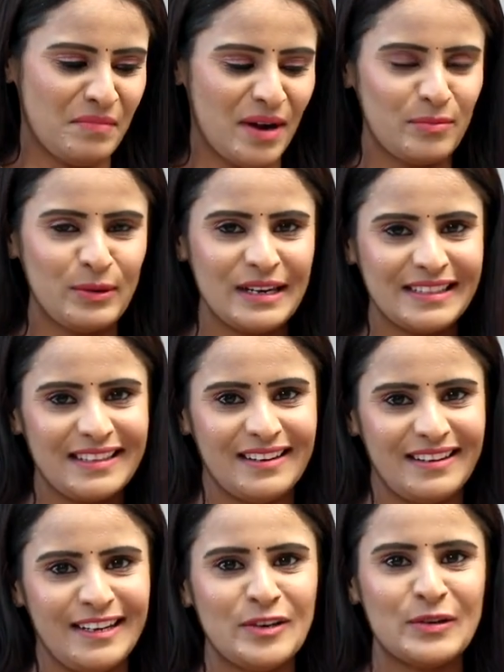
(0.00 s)
మా బుల్లితెర
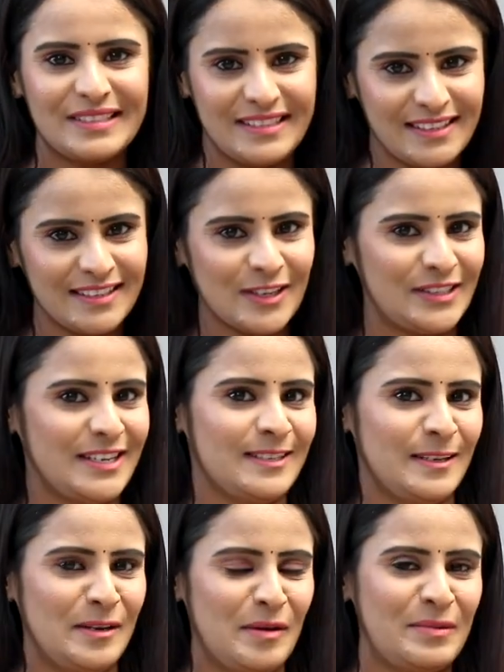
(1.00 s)
నేను కూడా సీరియస్లో
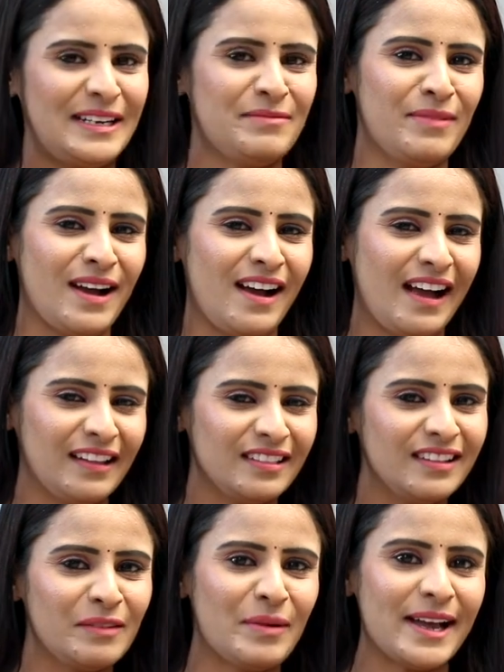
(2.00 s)
చేశాను కాబట్టి మా
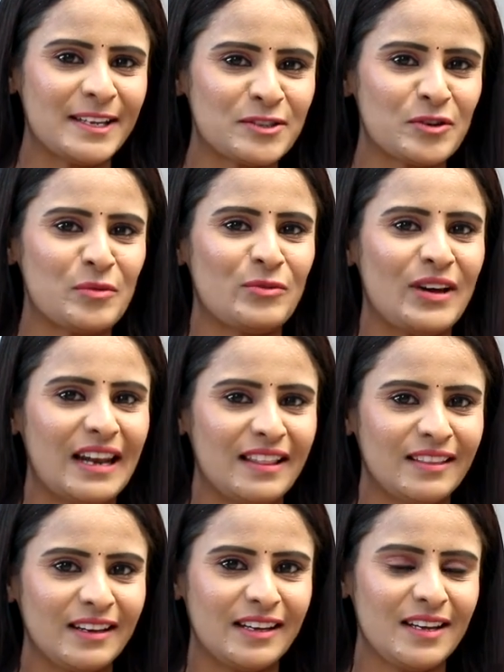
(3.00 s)
అంద మా ఏజ్ గ్రూప్
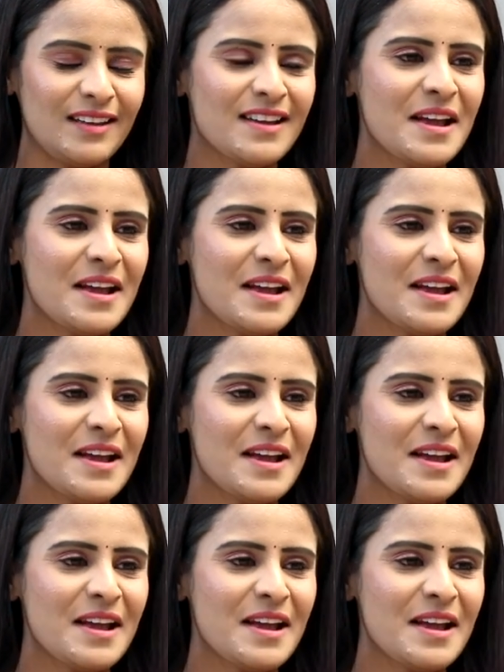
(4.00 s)
వాళ్ళందరికీ